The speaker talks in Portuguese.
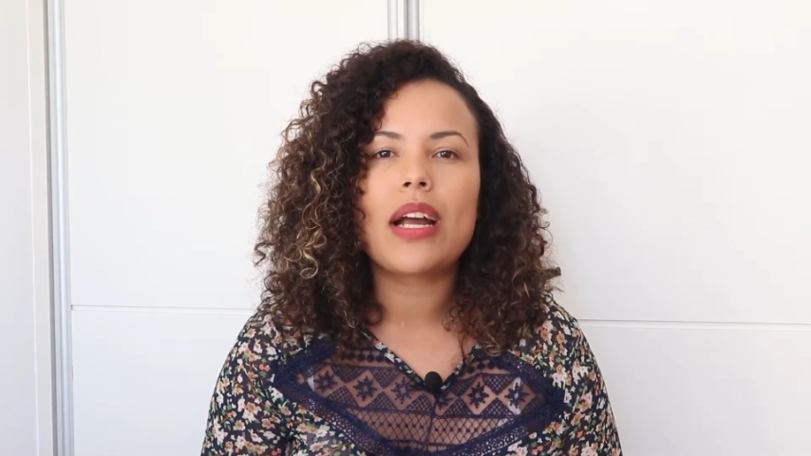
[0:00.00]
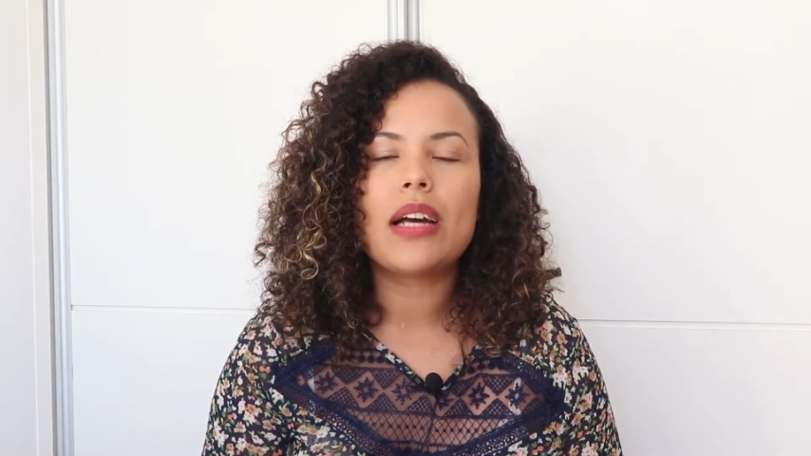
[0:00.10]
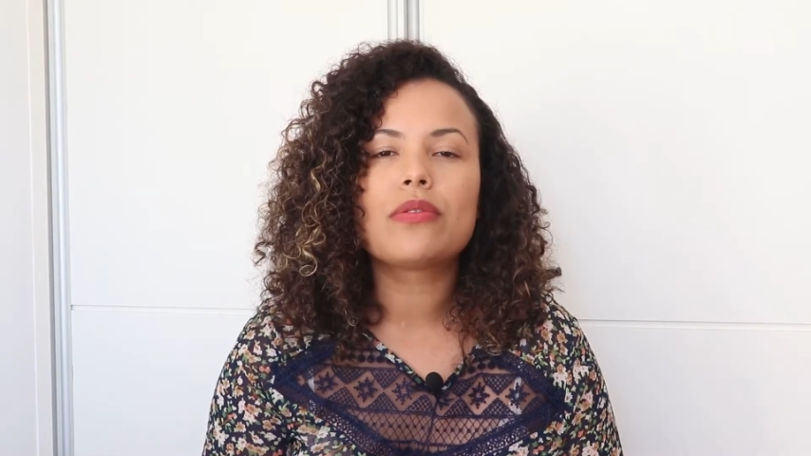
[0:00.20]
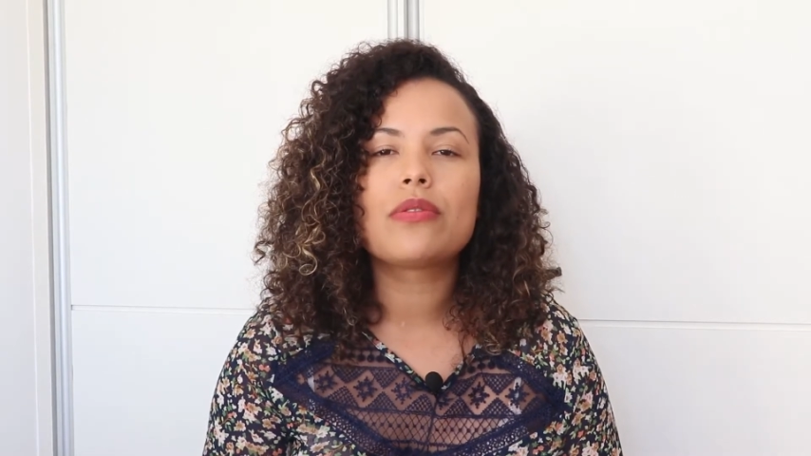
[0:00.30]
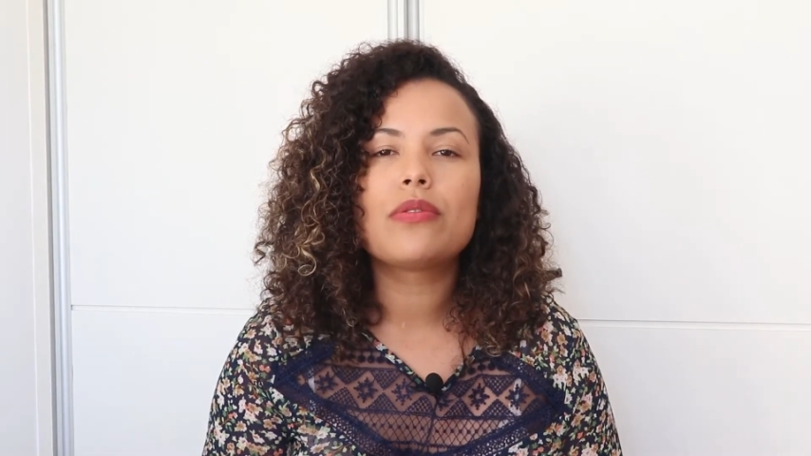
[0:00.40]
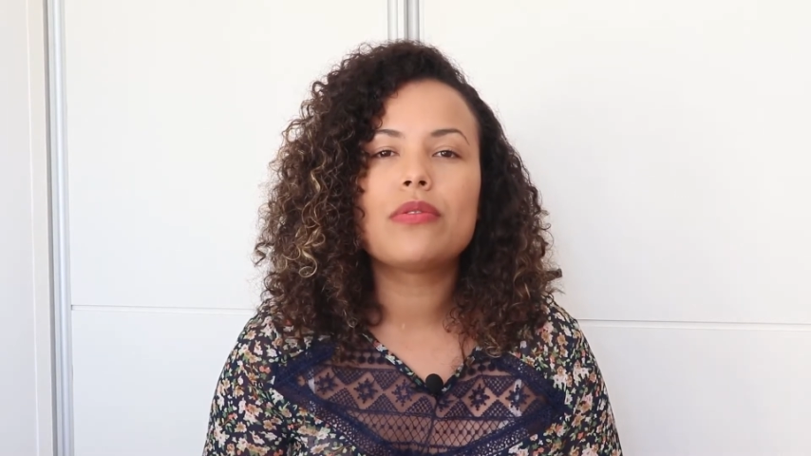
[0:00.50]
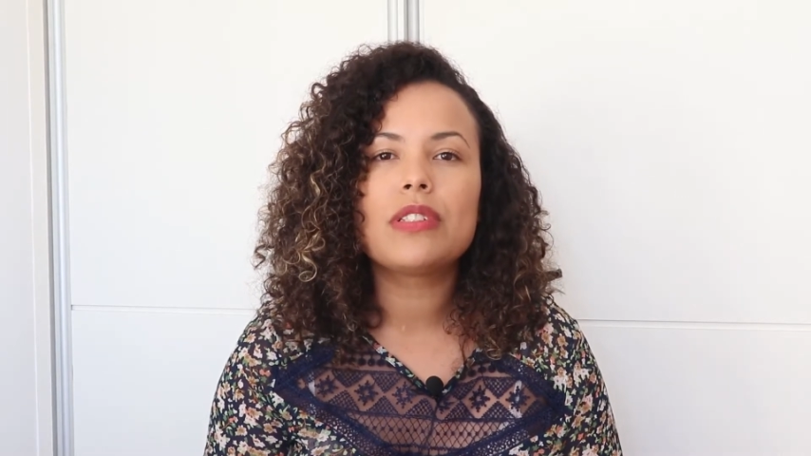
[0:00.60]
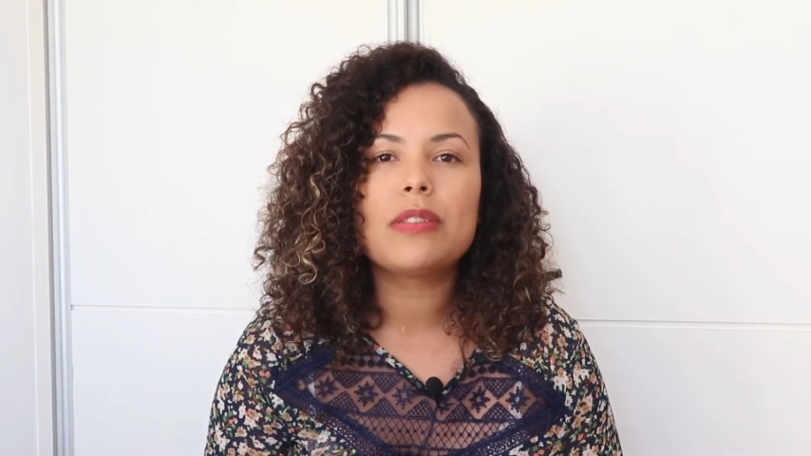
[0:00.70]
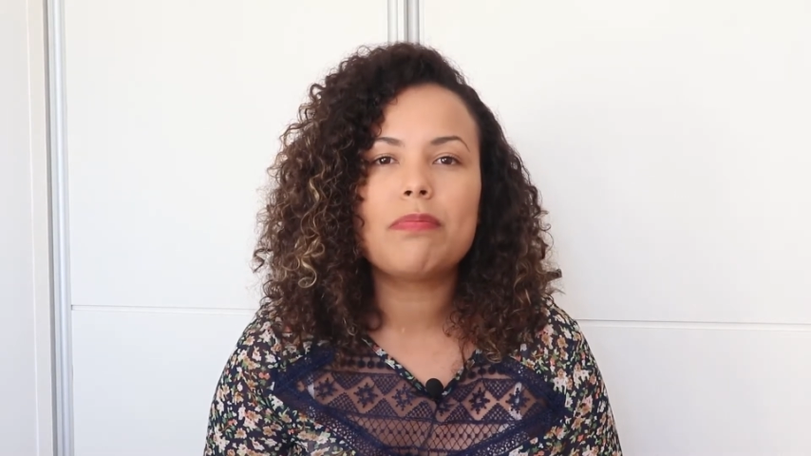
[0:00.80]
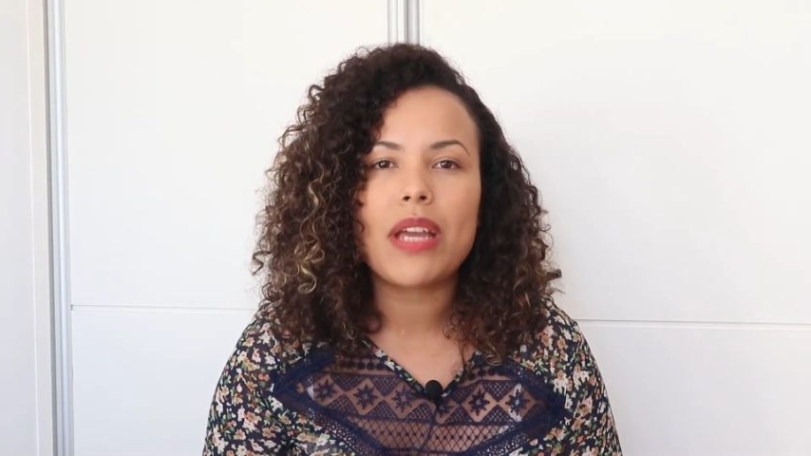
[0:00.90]
caso
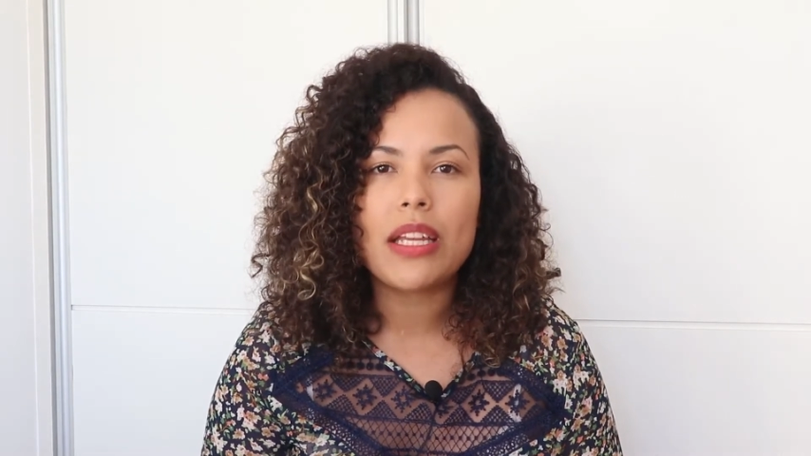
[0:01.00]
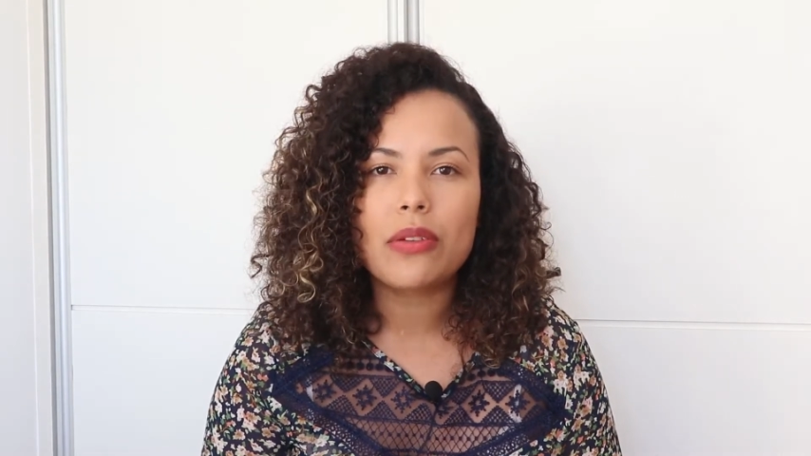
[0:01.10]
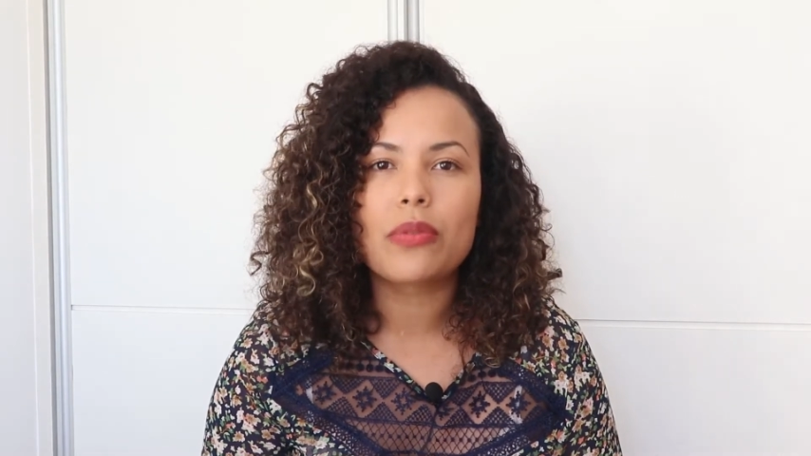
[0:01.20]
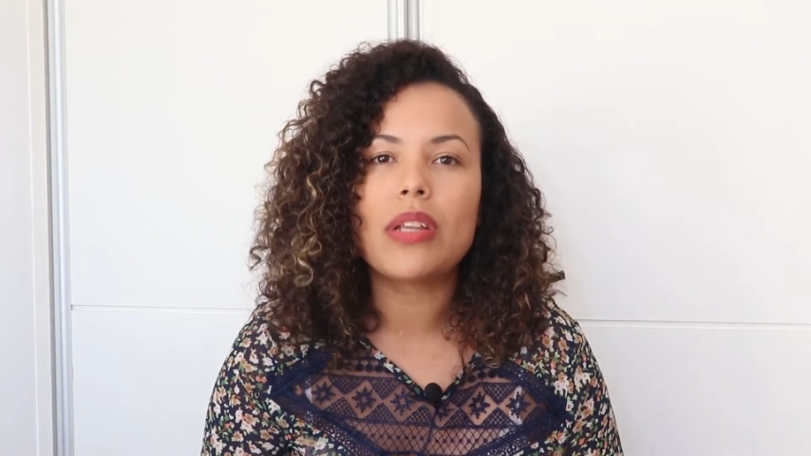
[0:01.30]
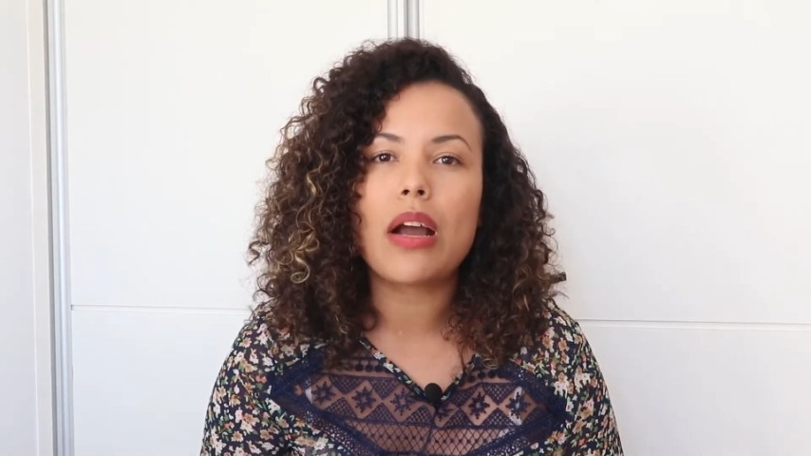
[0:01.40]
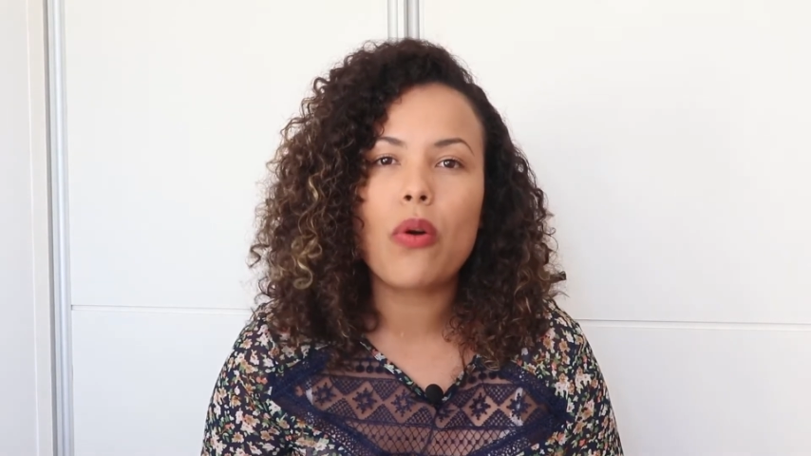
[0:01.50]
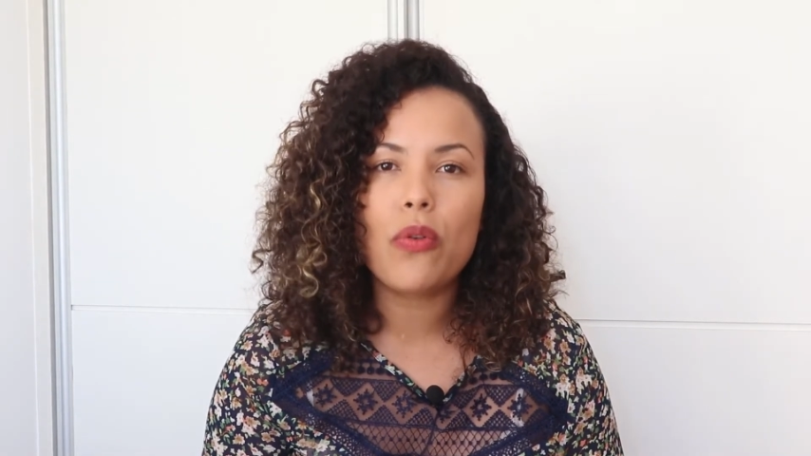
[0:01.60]
suspeito da